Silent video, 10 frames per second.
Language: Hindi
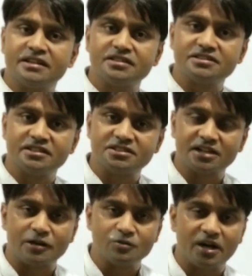नरेशन
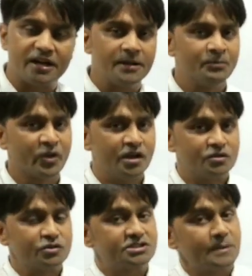स्टार्ट हुआ है
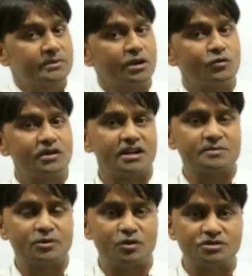तो जब तक वो
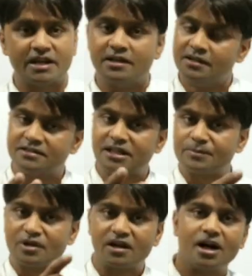खत्म हो जाए
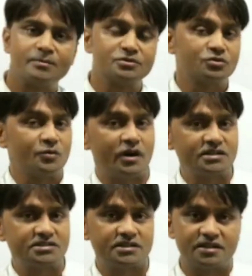तब तक आप उसको
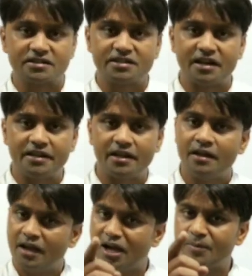वॉच करते रहिए
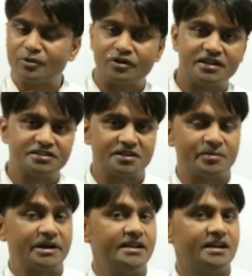आपको नरेशन
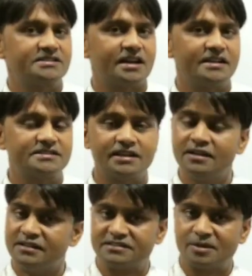बड़ी ही आसानी से
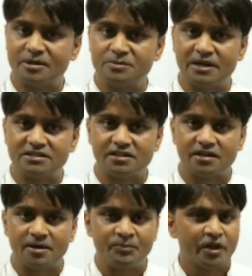समझ में आ
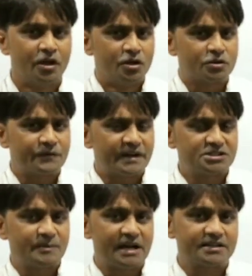जाएगा तो
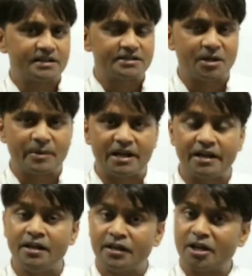फ्रेंड्स बात करते हैं पहले
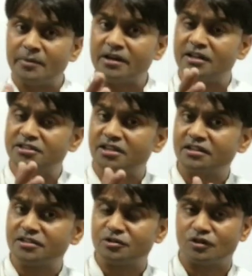कि हमें नरेशन
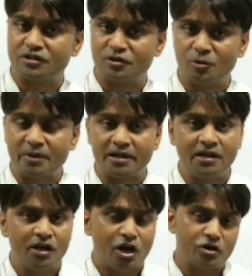की जरूरत क्यों पड़ी
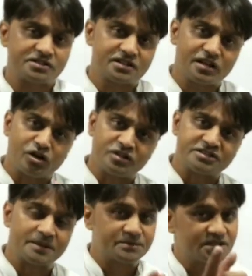और इसका
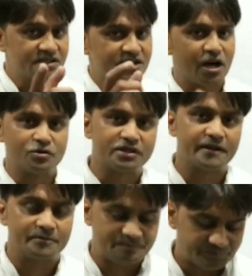कॉन्सेप्ट क्या होता
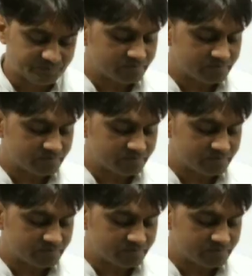है